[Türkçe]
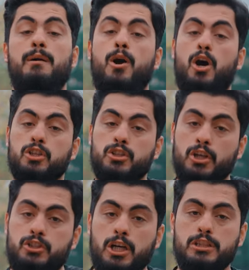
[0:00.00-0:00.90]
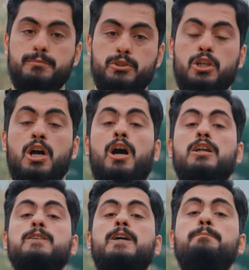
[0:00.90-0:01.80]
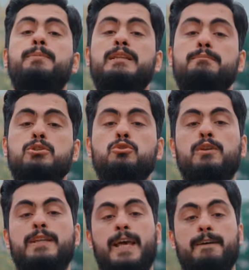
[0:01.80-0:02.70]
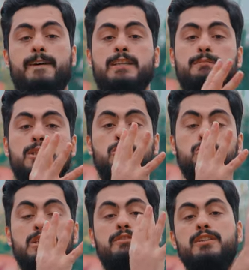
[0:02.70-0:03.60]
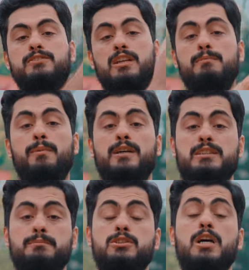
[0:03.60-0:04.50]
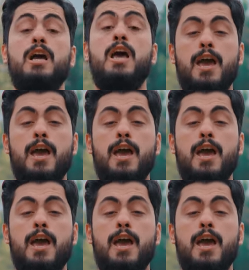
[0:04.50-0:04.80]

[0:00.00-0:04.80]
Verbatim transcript: Ama Allah'ı tanımış, Allah'ı bilmiş olan Efendimiz Aleyhisselatü Vesselam'a baktığımızda